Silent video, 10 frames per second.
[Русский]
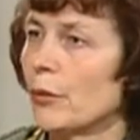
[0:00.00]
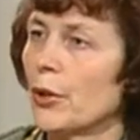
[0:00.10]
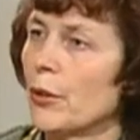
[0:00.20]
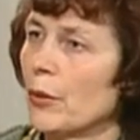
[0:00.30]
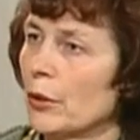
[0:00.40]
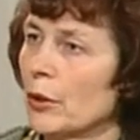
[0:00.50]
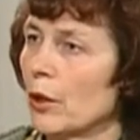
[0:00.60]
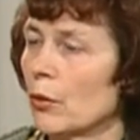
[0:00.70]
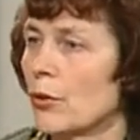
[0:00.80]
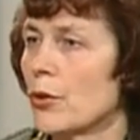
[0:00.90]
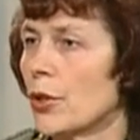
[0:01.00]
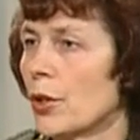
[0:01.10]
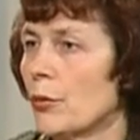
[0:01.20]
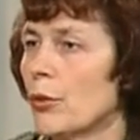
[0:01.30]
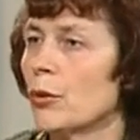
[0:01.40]
там принимают наркотики
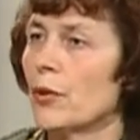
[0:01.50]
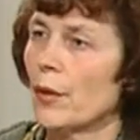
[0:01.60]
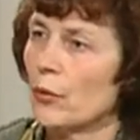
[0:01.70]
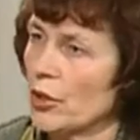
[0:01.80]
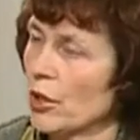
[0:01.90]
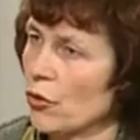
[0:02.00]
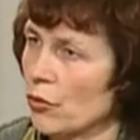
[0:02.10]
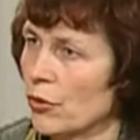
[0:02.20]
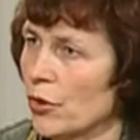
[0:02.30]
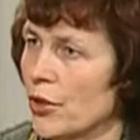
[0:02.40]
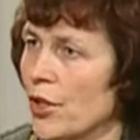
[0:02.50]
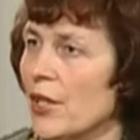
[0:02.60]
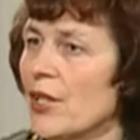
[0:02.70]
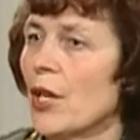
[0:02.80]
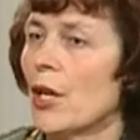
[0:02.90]
или пьют, и вообще за счет детей,
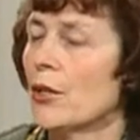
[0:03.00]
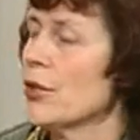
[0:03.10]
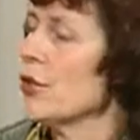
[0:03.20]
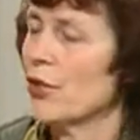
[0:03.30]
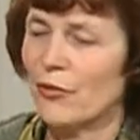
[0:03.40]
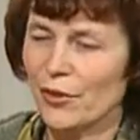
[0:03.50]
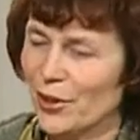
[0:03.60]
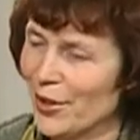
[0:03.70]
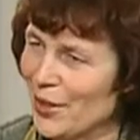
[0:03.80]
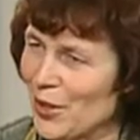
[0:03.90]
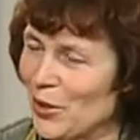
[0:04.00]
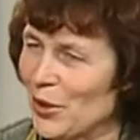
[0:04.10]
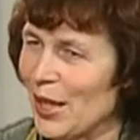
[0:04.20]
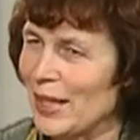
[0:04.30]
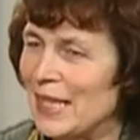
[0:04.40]
или вернее за
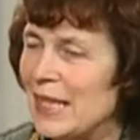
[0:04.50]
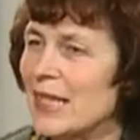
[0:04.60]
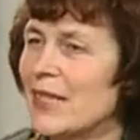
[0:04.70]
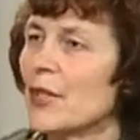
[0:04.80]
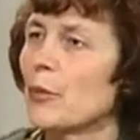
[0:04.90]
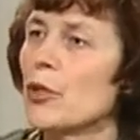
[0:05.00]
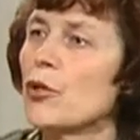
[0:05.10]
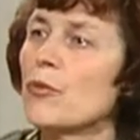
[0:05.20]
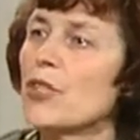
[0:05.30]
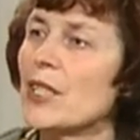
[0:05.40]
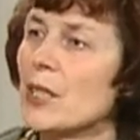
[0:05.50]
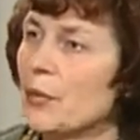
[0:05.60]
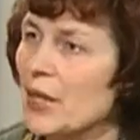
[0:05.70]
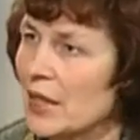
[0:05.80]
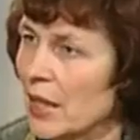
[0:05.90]
счет родителей родителей своих, причем часто
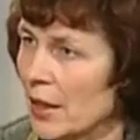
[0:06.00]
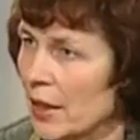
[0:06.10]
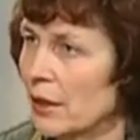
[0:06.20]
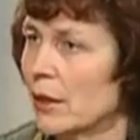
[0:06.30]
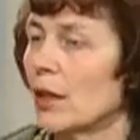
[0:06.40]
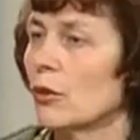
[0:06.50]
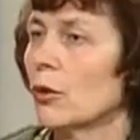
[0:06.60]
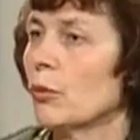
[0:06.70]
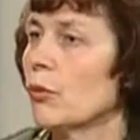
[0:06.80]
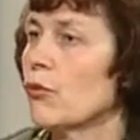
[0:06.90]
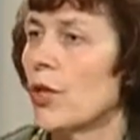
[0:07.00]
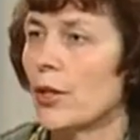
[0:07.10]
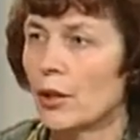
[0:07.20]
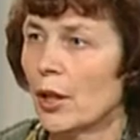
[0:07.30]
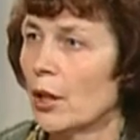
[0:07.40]
престарелых, которые
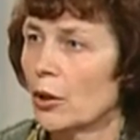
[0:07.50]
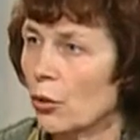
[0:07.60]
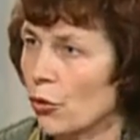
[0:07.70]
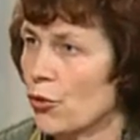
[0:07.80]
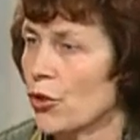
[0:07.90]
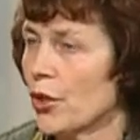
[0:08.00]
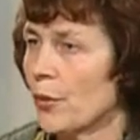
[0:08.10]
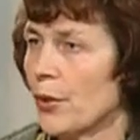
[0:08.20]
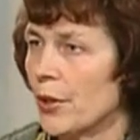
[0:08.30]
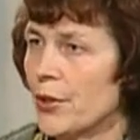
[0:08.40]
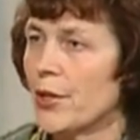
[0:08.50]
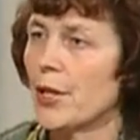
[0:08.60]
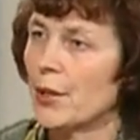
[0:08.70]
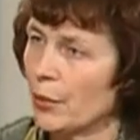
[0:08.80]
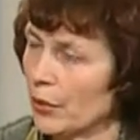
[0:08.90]
получают крошечные пенсии,
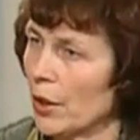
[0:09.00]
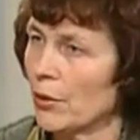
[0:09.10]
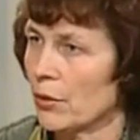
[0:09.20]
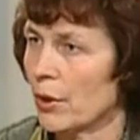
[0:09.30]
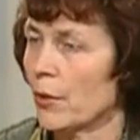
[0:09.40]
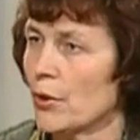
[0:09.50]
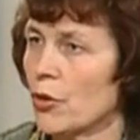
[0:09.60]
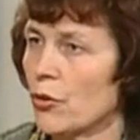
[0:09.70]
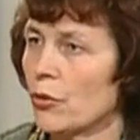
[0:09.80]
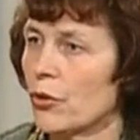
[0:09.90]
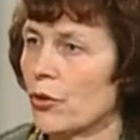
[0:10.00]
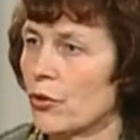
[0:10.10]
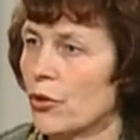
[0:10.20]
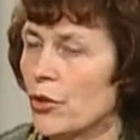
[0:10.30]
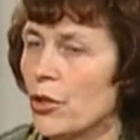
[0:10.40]
они пытаются там за счет
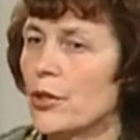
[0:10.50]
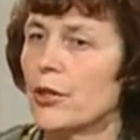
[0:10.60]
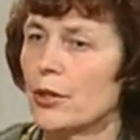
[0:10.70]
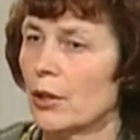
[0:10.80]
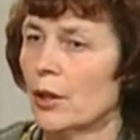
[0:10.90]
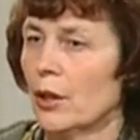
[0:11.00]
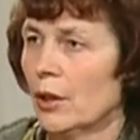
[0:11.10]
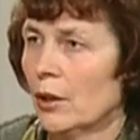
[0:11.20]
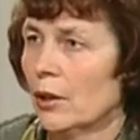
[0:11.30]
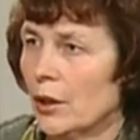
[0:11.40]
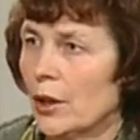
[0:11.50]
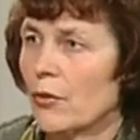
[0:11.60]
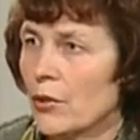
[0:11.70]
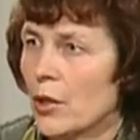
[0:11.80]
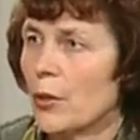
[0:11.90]
них жить и я
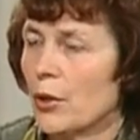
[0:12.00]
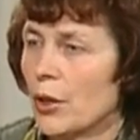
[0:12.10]
вот знаю,